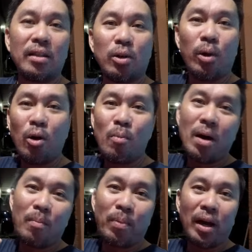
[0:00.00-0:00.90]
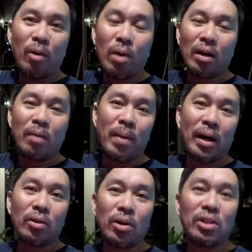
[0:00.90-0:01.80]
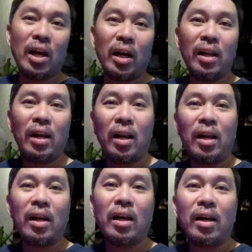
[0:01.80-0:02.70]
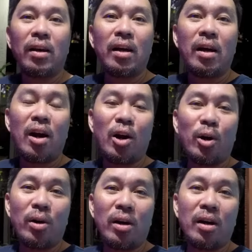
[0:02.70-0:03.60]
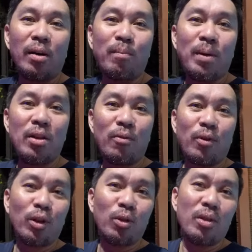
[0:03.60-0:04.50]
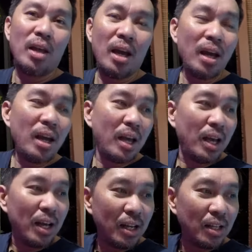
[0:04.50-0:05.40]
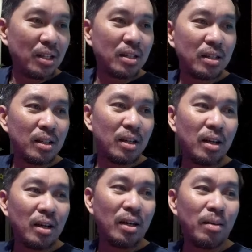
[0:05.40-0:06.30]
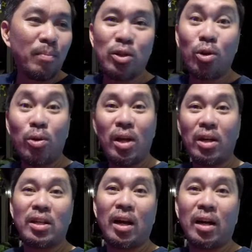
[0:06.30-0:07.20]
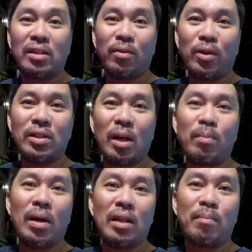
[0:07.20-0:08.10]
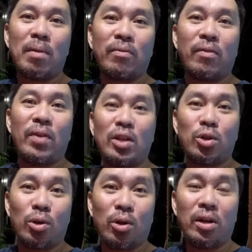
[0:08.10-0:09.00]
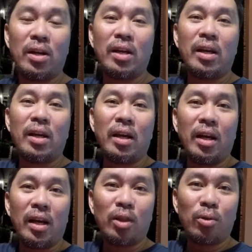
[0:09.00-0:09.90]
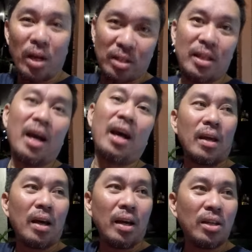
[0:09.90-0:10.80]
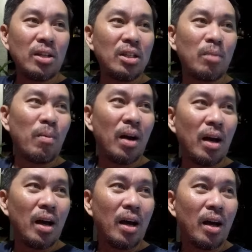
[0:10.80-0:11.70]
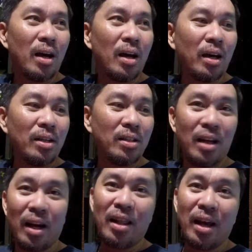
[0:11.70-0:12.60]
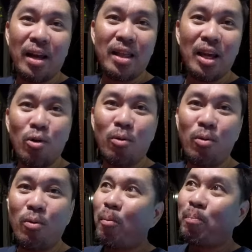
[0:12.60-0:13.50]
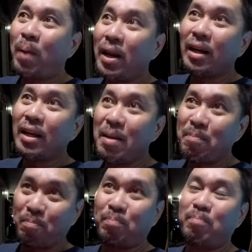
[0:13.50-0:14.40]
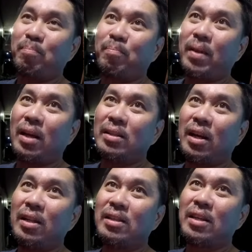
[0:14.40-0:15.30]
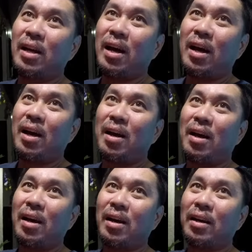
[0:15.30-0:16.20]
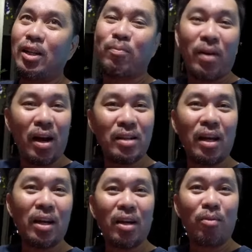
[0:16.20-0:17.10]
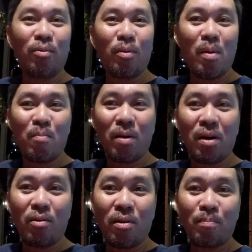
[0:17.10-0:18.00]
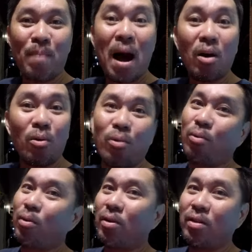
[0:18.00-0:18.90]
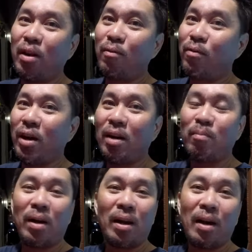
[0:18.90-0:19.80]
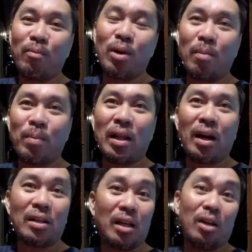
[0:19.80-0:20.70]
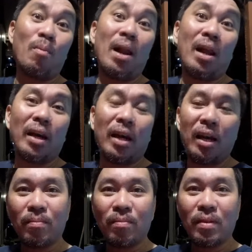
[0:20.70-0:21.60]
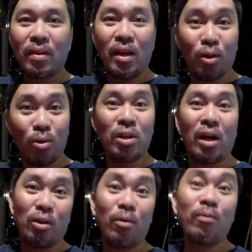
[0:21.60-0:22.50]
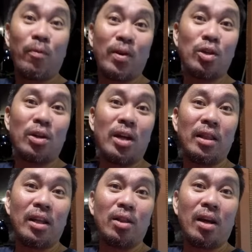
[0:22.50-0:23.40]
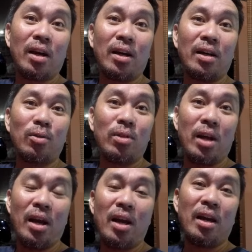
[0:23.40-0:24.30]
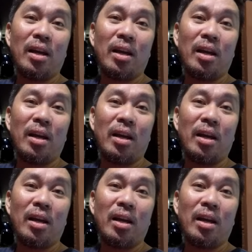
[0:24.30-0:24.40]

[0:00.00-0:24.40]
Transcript: So hello mga preng, welcome back to the channel. Our uh, video for today is uh, medyo unique siya kasi first time natin ma-feature ito na isda. Uh, isa siya sa mga isda na hindi ko pa na-keep aside sa as far as I can remember no, pako. Never in my life wala pa talaga kasi lumalaki. Ito siya, ito yung feature natin uh, today.